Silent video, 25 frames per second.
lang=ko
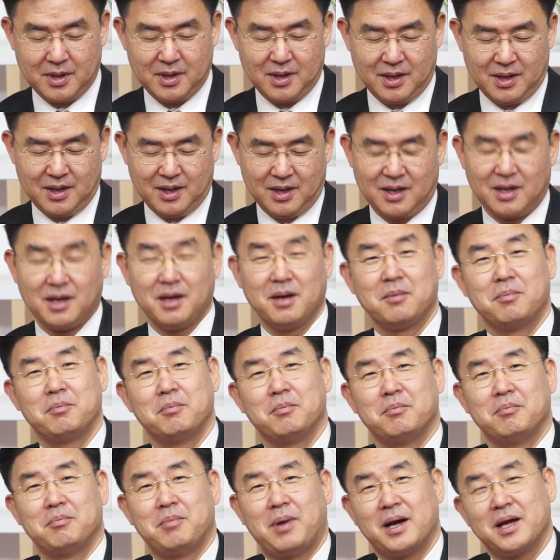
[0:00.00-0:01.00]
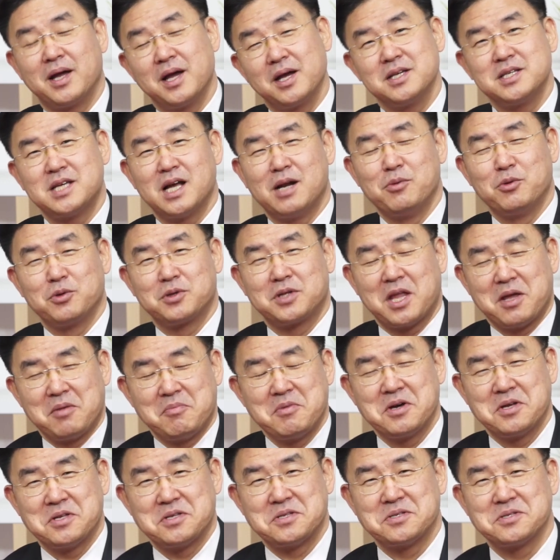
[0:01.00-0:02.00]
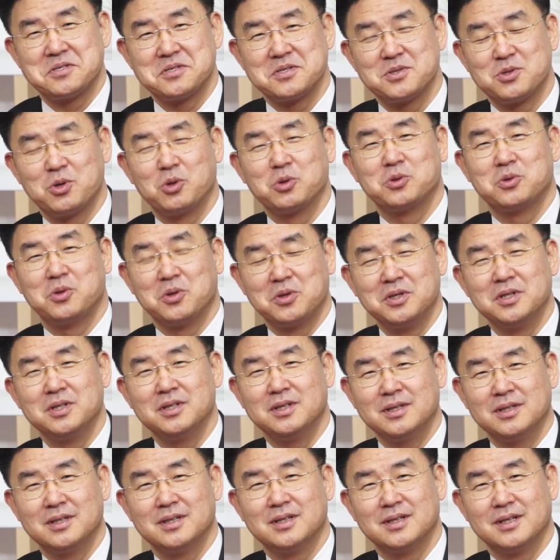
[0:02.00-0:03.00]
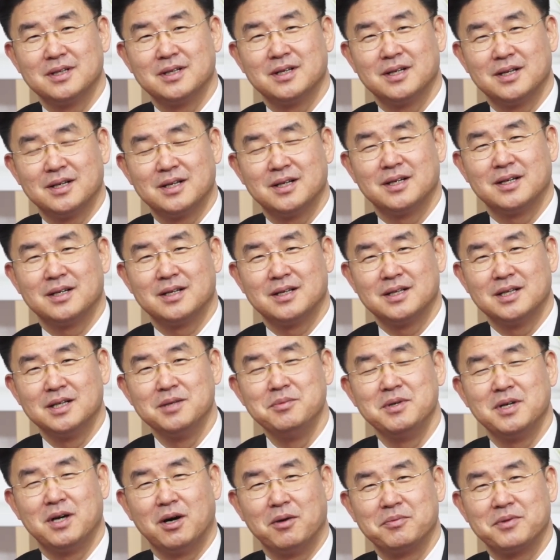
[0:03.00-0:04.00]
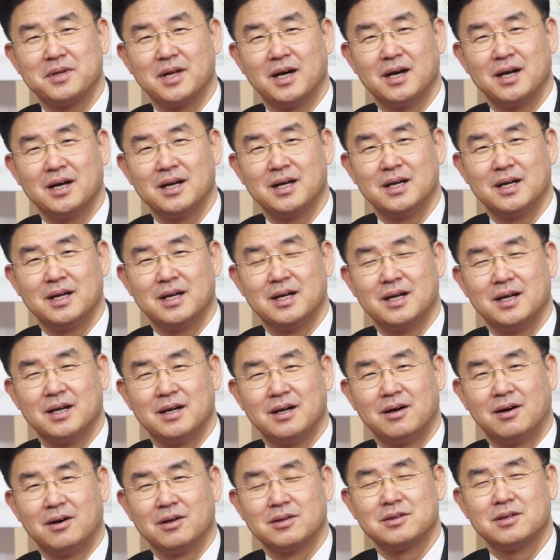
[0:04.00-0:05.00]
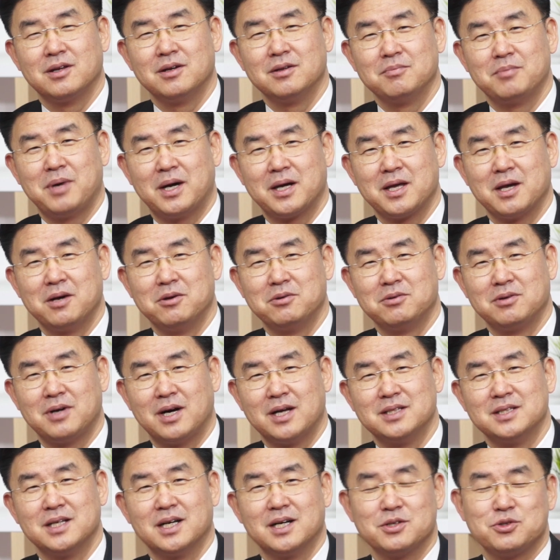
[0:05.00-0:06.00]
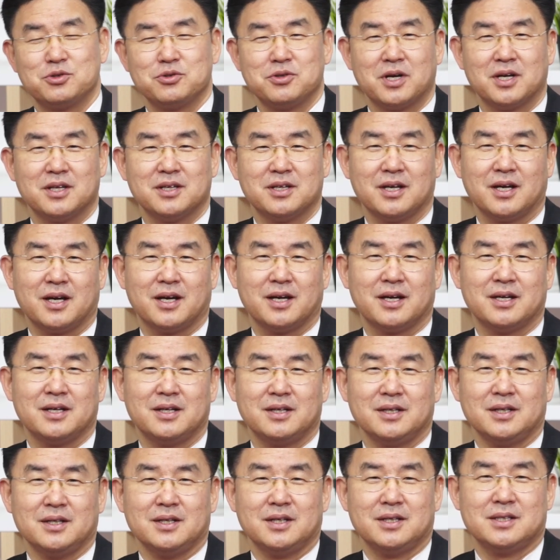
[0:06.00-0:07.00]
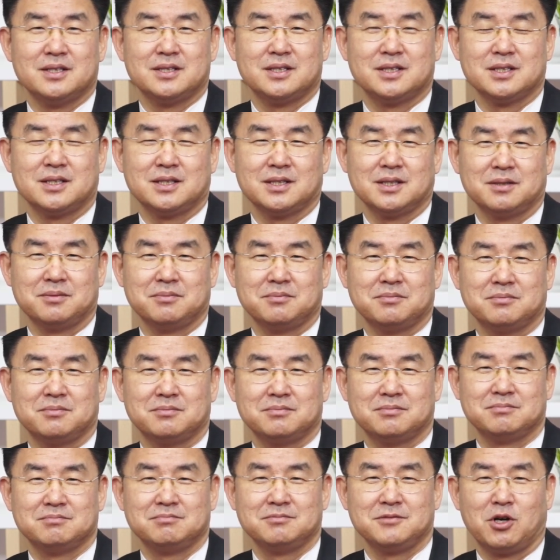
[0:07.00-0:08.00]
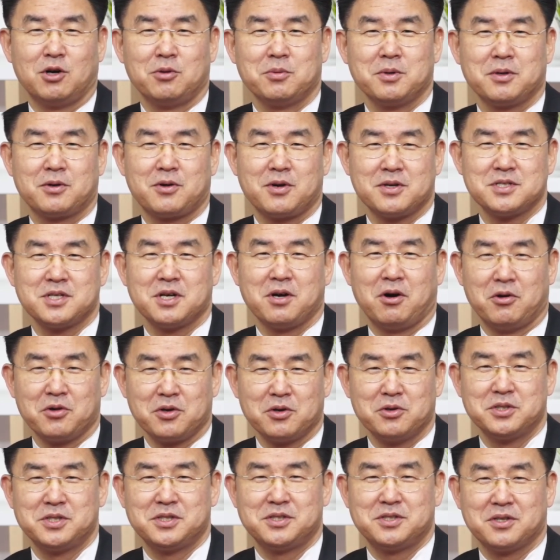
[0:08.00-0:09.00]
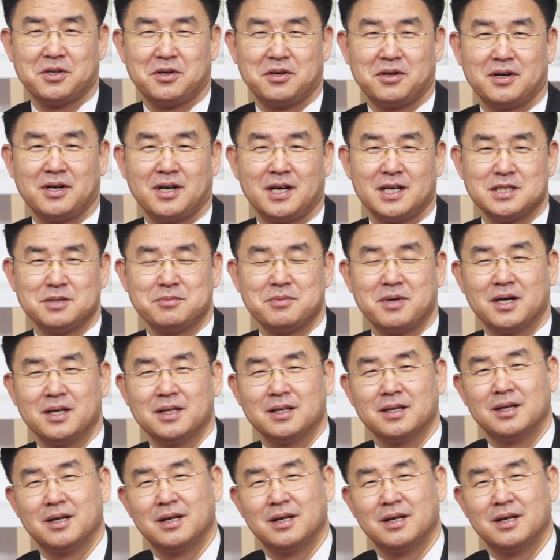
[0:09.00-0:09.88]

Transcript: 에, 방향이 잘못되면 속도는 어, 의미가 없다. 어떤 방향으로 가느냐가 중요한데 지금 영업이 굉장히 어려우시죠. 하지만